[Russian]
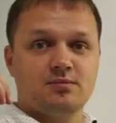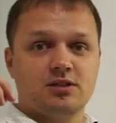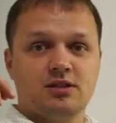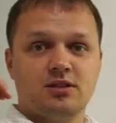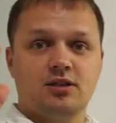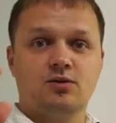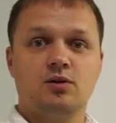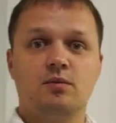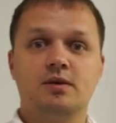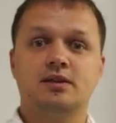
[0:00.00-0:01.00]
мы такой
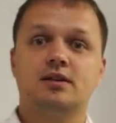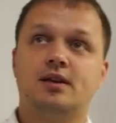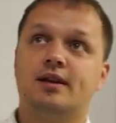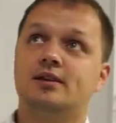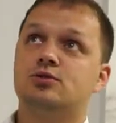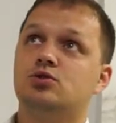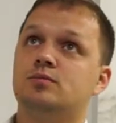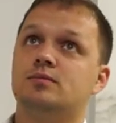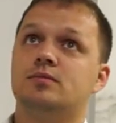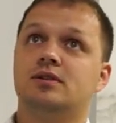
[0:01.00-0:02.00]
момент
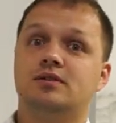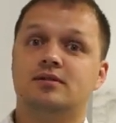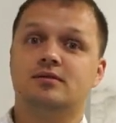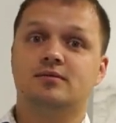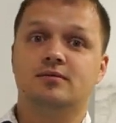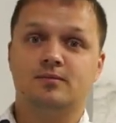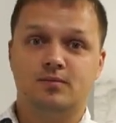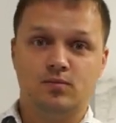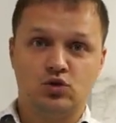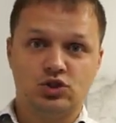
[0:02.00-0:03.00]
реализуем. Э,
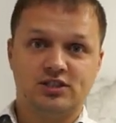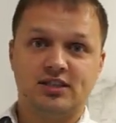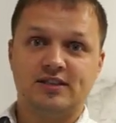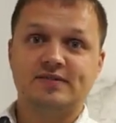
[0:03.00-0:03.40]
можете, кстати,